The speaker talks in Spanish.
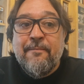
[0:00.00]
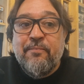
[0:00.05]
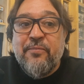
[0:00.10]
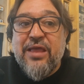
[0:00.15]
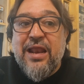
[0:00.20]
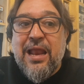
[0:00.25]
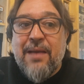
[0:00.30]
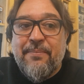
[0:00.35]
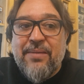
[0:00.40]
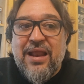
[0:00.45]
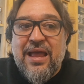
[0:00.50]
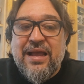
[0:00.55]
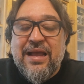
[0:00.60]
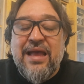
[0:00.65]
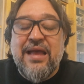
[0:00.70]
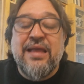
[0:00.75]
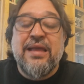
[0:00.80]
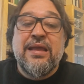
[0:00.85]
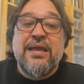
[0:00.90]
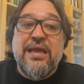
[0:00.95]
de, la
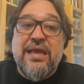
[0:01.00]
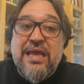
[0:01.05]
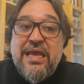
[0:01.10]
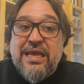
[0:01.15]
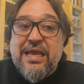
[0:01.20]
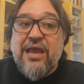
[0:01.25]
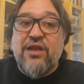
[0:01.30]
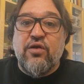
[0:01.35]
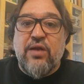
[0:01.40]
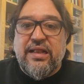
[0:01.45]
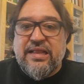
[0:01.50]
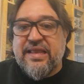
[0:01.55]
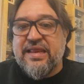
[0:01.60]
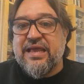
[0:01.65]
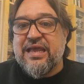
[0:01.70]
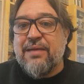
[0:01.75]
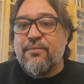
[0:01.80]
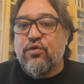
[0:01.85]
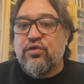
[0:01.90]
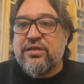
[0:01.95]
plaga y que nos la
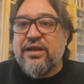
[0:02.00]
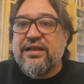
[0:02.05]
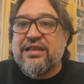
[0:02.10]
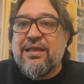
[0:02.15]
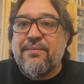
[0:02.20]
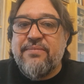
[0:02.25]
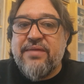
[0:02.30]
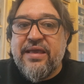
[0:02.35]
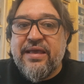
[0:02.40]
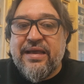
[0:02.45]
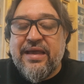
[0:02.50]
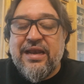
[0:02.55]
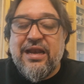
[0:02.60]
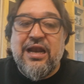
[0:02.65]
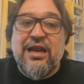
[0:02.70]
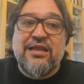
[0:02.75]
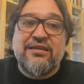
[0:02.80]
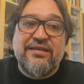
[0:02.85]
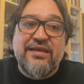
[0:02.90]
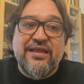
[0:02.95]
tienen que mostrar también
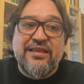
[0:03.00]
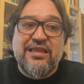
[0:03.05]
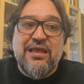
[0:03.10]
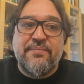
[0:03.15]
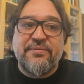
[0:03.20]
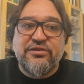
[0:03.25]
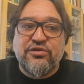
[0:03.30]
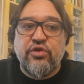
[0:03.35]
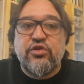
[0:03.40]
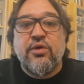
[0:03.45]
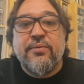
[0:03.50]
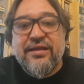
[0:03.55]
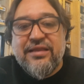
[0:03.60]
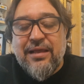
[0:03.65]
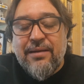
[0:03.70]
en el siguiente episodio.